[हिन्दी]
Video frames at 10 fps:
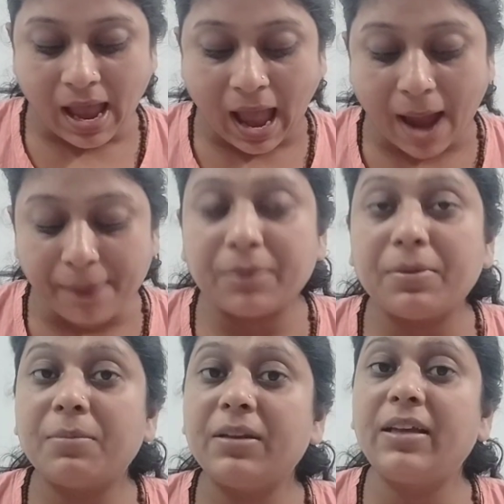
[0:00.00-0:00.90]

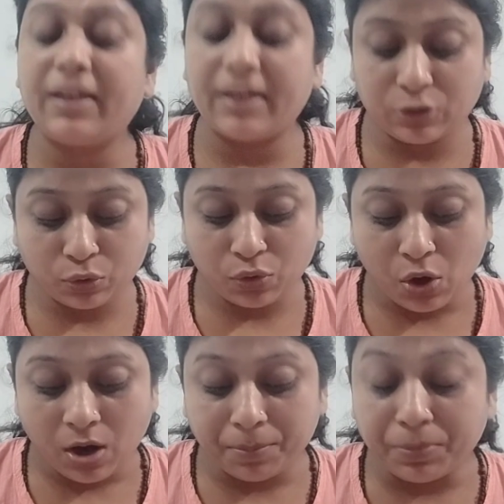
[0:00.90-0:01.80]
एब्डोमेन में देखें तो
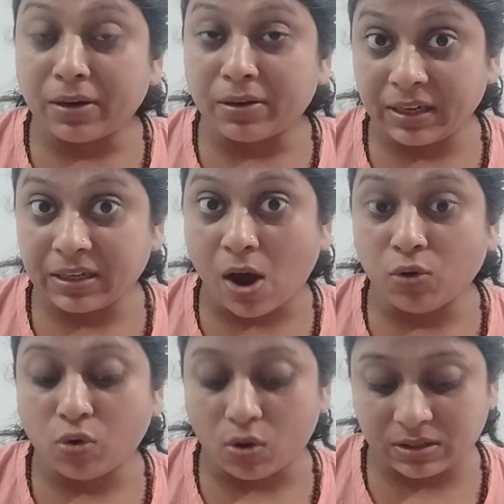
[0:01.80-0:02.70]
बियरिंग
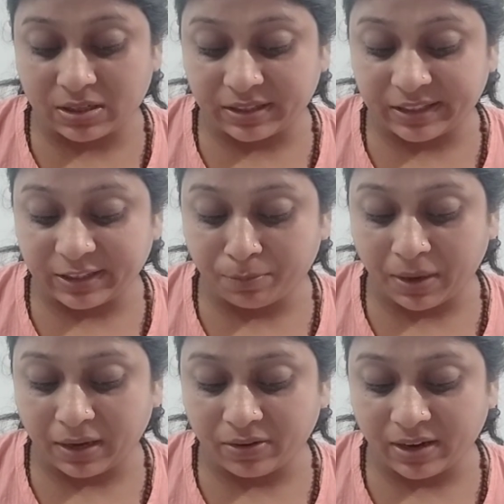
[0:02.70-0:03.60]
डाउन कॉन्स्ट्रक्टिव
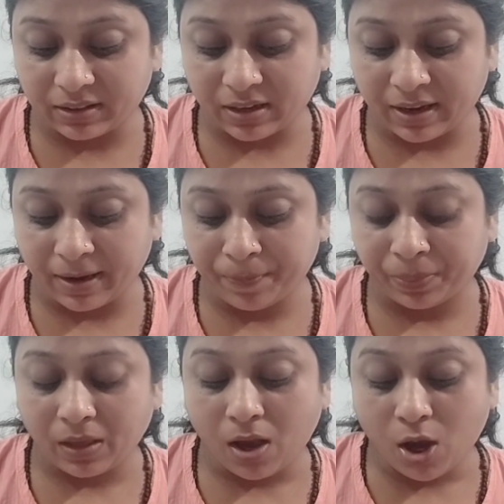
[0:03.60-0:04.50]
पेन रहता है
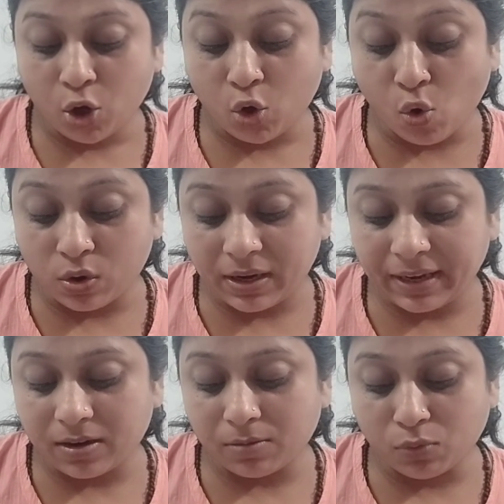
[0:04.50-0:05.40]

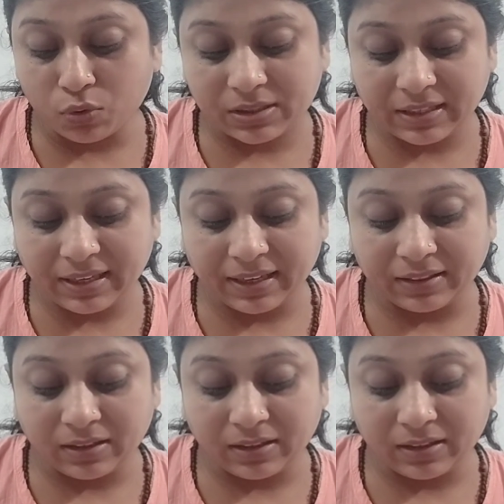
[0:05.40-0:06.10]
कोलिक मोस्टली इन द